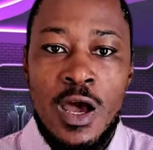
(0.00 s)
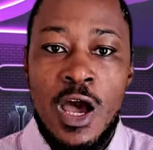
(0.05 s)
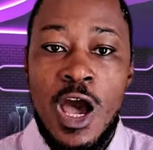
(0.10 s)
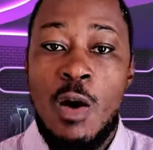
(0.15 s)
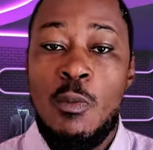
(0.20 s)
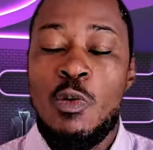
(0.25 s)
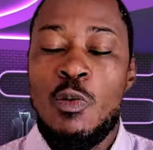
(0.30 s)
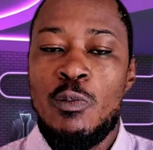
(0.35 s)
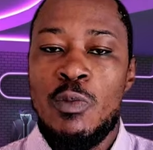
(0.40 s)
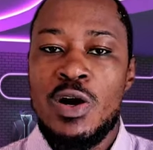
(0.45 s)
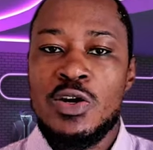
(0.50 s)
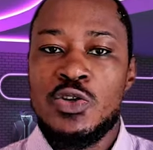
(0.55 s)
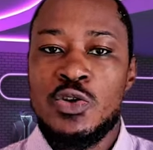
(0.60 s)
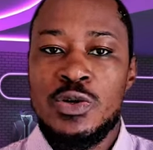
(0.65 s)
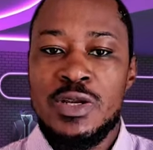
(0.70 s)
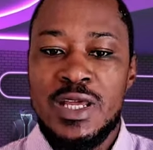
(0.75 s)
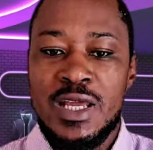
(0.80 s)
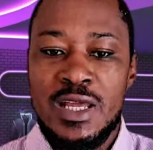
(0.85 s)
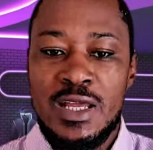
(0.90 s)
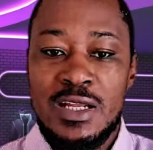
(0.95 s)
un moment
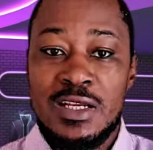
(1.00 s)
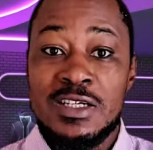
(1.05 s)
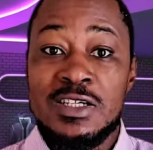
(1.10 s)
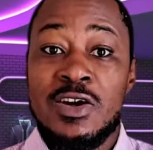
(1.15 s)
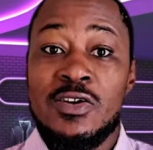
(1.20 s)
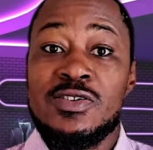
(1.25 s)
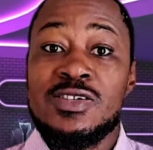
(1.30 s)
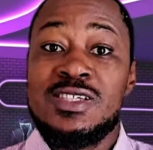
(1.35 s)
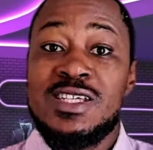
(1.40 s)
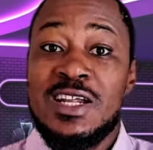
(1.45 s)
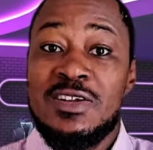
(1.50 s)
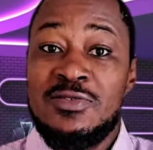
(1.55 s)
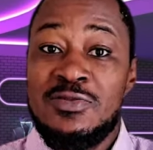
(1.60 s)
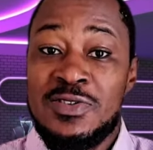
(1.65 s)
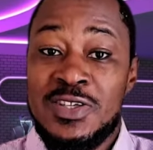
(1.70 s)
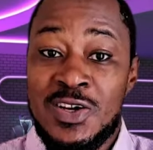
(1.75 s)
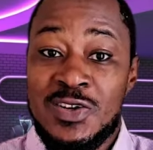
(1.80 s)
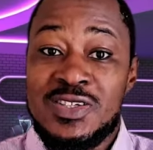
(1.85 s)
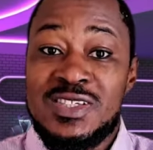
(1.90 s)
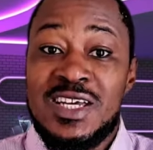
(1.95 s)
donné, dans
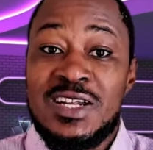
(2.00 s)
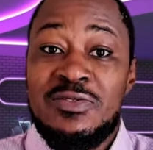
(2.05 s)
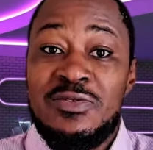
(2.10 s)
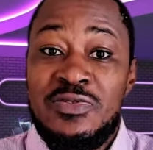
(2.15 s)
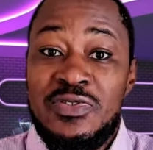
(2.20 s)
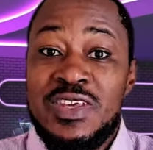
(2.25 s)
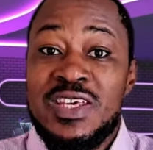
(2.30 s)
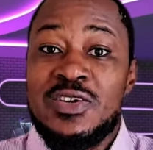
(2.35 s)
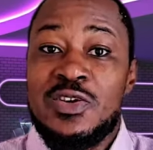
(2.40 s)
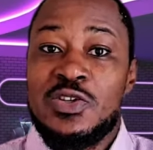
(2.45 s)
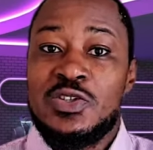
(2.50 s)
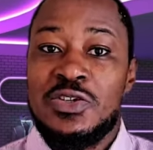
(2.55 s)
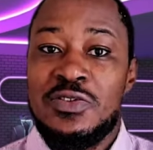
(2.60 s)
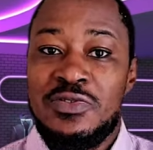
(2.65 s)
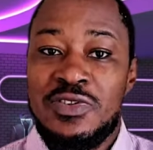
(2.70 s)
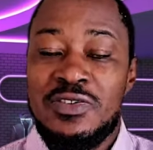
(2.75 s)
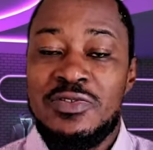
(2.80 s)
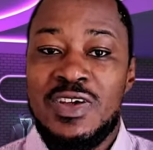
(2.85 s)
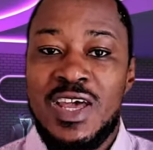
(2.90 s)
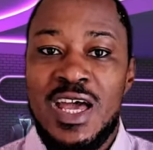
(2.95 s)
cette, dans cette vie que je
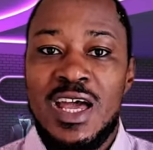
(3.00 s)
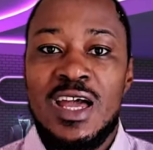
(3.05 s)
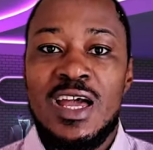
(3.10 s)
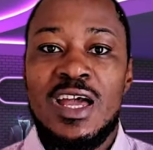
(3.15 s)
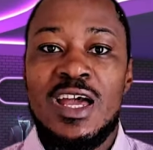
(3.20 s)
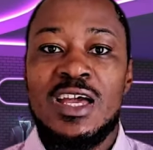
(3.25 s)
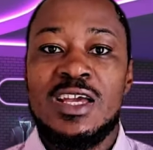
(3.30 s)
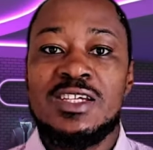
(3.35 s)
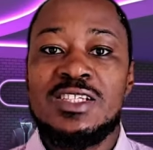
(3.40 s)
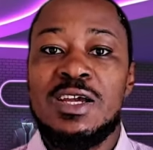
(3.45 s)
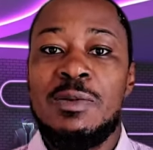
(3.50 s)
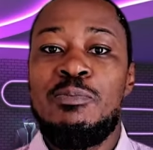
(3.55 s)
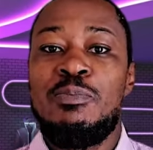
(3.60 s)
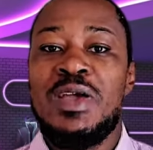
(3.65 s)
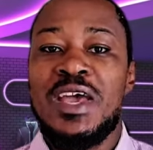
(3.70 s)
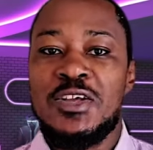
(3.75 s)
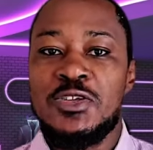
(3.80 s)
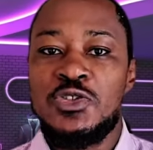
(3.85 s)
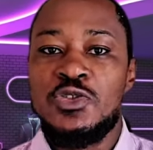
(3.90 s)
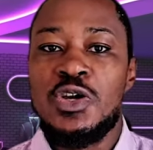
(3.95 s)
vivais, j'ai
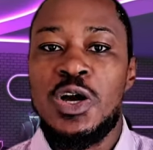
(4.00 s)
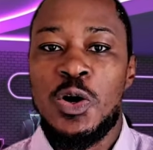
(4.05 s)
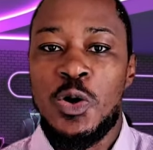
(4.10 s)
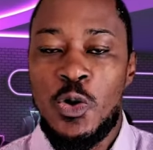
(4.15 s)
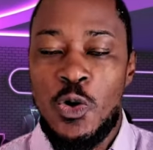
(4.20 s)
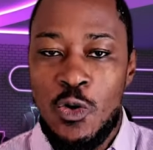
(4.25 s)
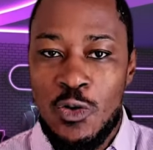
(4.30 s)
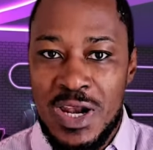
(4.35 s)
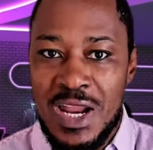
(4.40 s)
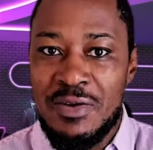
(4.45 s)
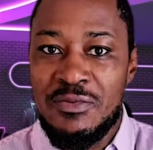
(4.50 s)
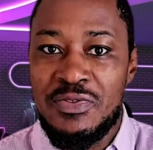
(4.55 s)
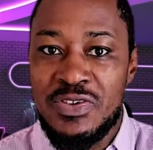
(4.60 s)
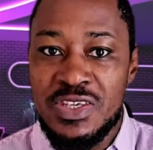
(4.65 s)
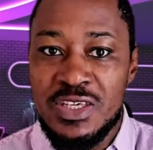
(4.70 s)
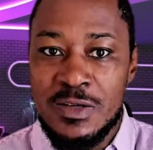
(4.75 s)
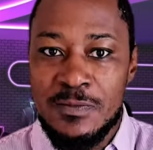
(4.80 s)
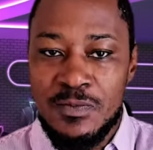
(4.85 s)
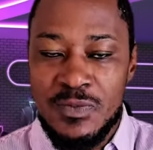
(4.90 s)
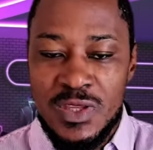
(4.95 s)
perdu encore la
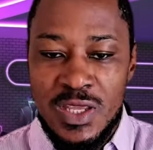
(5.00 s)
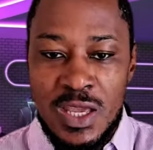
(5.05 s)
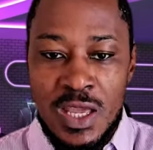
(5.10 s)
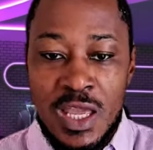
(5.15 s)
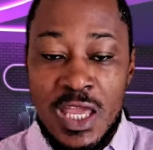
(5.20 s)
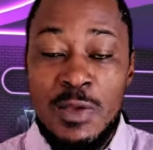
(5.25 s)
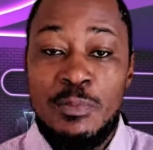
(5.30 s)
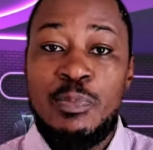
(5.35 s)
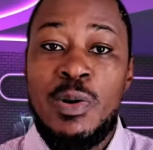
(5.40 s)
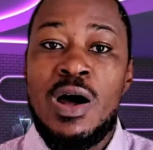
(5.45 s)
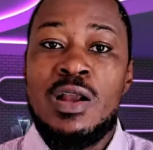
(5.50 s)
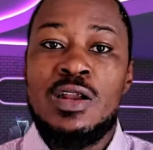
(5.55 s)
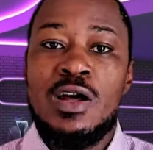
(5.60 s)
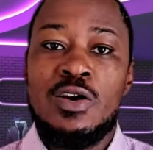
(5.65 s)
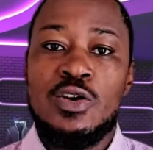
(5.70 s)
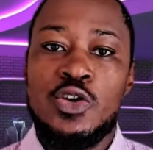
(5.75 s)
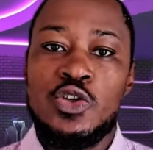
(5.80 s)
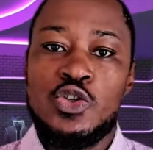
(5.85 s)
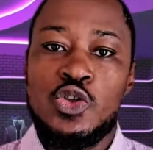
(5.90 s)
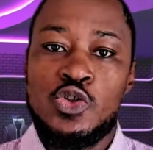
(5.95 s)
vie. Et
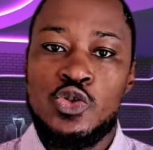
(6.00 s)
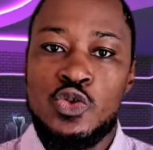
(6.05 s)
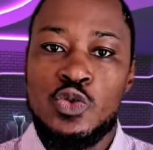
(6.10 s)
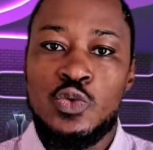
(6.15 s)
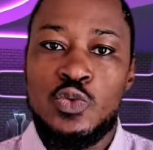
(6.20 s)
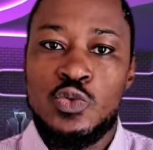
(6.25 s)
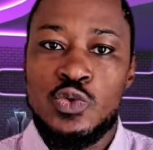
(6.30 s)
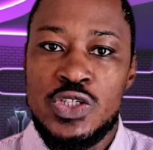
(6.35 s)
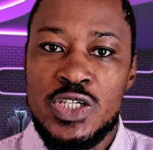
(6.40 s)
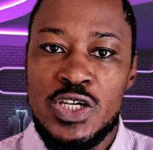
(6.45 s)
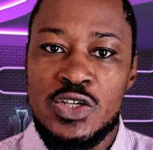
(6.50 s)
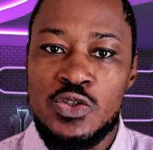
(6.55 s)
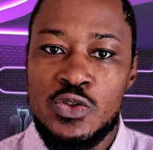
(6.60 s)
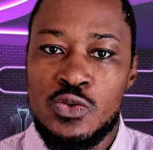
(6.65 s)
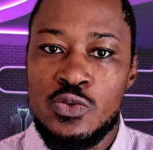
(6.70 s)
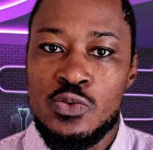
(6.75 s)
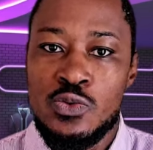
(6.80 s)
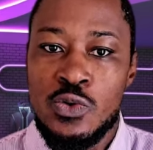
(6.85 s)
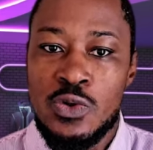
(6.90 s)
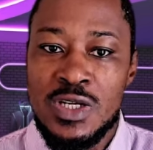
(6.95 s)
pendant que je suis couché
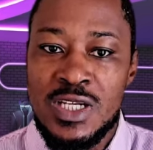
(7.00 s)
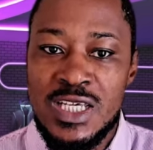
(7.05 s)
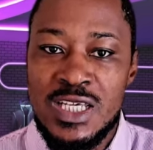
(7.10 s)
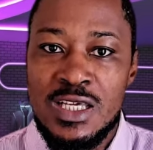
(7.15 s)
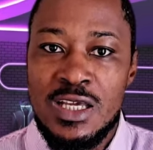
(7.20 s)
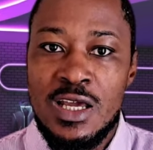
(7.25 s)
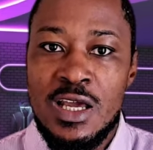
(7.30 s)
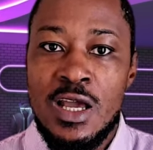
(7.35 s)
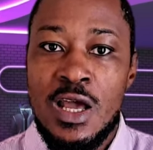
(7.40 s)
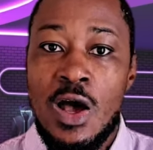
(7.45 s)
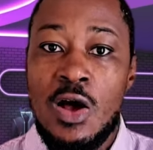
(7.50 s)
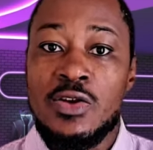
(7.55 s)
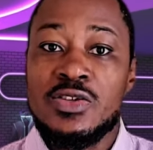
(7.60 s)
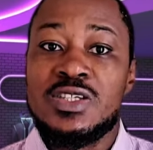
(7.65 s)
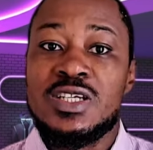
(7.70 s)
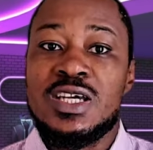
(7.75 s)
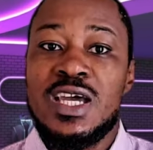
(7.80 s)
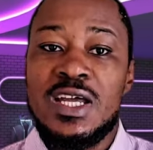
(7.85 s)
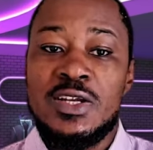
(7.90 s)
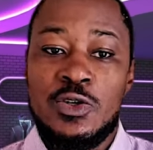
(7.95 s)
sur le lit, en
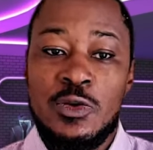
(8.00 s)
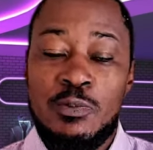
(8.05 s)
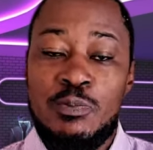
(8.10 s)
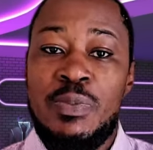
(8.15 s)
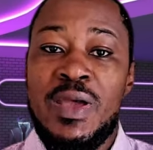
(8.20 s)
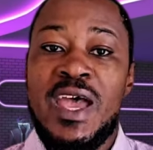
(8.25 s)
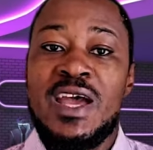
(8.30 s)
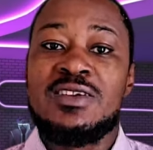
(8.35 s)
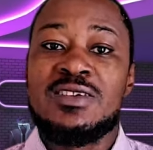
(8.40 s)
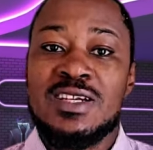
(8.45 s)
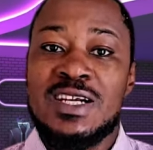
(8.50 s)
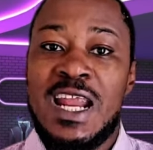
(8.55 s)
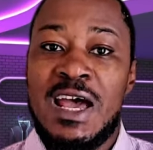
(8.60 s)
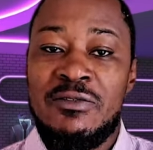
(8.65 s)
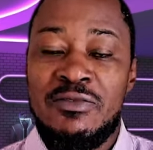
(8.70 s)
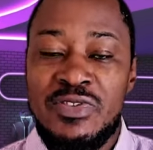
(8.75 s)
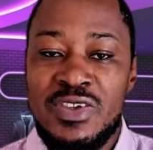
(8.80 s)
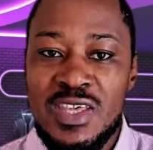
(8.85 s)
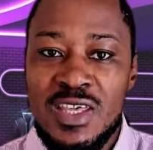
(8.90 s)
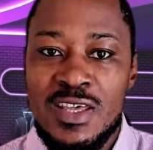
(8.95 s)
train de perdre la
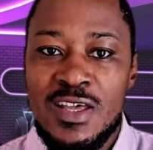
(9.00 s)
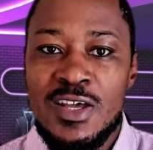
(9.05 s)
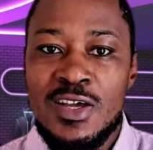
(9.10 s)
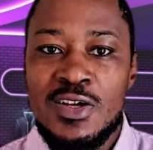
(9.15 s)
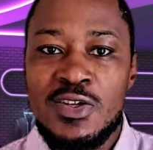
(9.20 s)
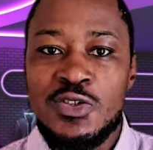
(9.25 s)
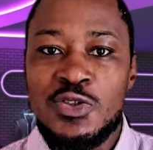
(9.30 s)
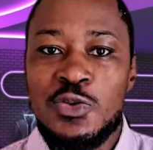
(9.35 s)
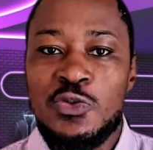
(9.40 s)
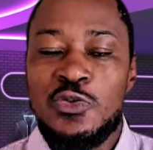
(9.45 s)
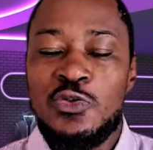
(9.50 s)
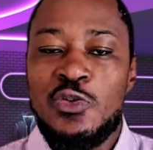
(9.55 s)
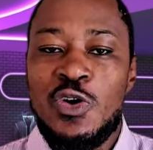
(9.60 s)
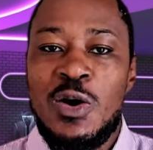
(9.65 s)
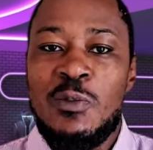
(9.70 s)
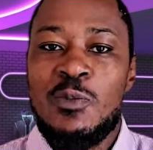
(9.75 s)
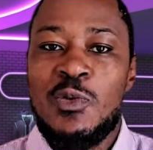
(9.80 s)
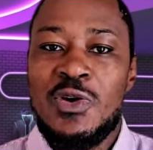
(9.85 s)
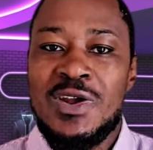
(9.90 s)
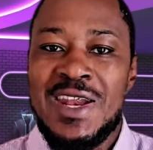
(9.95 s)
vie, je
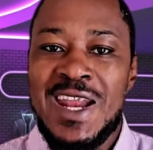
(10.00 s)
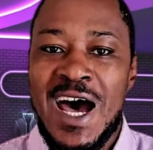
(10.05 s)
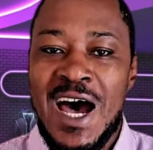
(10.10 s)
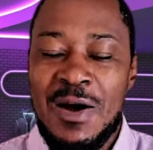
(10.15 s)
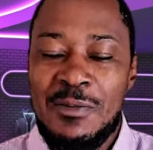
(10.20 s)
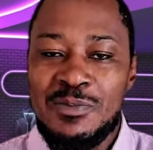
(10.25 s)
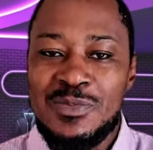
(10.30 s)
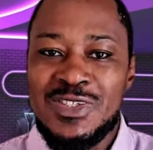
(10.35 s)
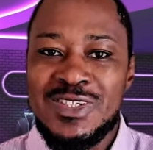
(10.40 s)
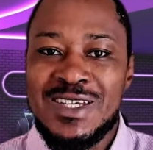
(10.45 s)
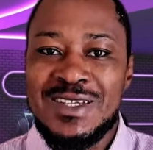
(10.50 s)
vois mon âme